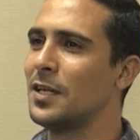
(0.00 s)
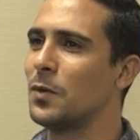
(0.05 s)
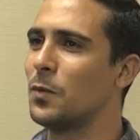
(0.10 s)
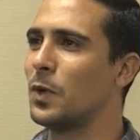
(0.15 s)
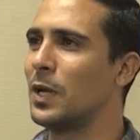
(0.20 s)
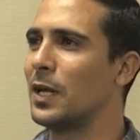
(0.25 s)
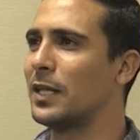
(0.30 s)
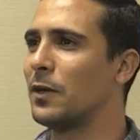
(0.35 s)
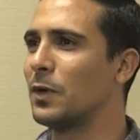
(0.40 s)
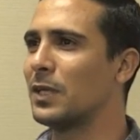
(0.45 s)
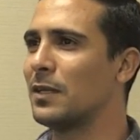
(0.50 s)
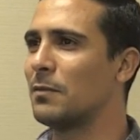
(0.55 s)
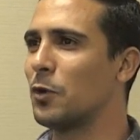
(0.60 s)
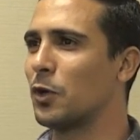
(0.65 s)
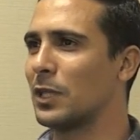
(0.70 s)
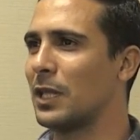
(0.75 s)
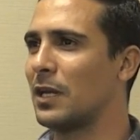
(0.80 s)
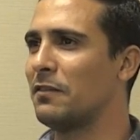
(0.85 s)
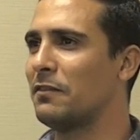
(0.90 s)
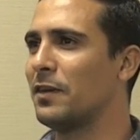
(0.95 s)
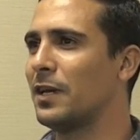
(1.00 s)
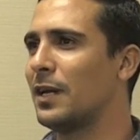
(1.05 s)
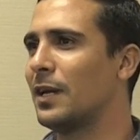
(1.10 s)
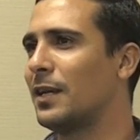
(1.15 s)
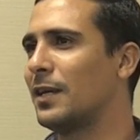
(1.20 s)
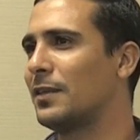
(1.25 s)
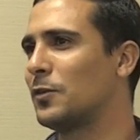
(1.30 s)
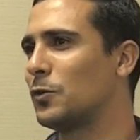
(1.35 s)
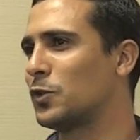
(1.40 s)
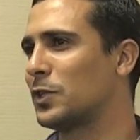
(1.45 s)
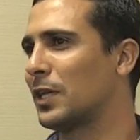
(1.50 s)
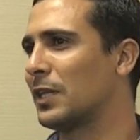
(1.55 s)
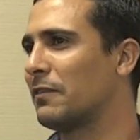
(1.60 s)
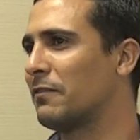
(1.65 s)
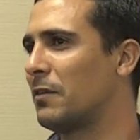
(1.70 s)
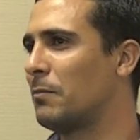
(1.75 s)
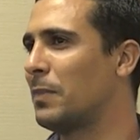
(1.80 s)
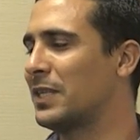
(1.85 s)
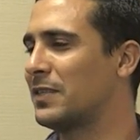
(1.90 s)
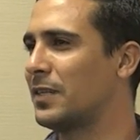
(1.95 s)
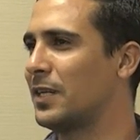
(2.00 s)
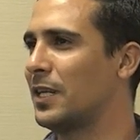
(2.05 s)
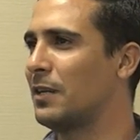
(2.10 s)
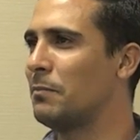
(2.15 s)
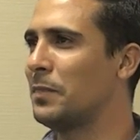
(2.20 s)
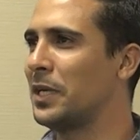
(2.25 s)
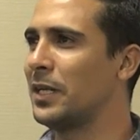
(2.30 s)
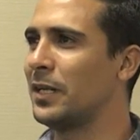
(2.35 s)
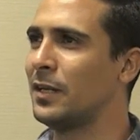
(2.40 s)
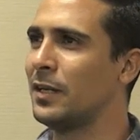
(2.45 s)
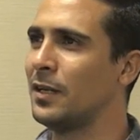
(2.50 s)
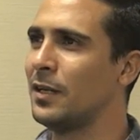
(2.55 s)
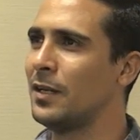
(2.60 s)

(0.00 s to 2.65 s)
والأدوات المختلفة التي تستخدم في البحث العلمي